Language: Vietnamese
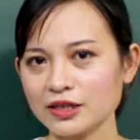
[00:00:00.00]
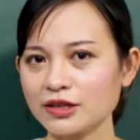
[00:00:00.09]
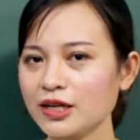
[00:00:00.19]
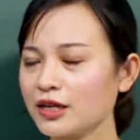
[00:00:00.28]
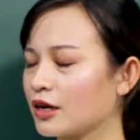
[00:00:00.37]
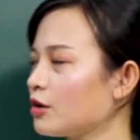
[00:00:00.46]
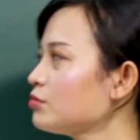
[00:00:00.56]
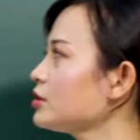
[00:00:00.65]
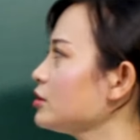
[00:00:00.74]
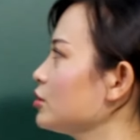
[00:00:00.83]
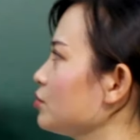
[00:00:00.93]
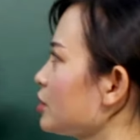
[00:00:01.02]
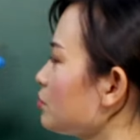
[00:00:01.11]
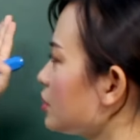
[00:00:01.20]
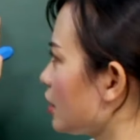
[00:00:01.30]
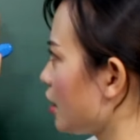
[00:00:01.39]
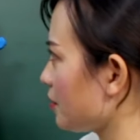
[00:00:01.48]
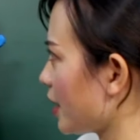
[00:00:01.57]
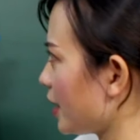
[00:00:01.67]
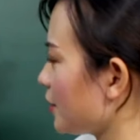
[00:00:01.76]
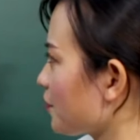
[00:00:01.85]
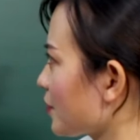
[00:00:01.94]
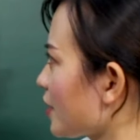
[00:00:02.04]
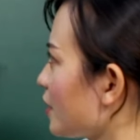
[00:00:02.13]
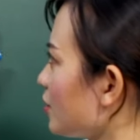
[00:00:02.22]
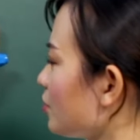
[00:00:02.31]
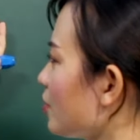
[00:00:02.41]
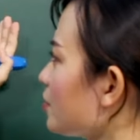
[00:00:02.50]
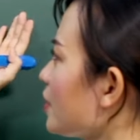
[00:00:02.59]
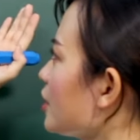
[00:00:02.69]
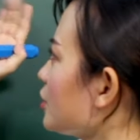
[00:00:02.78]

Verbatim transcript: Cho nên là không sử dụng trong trường hợp này, đúng không?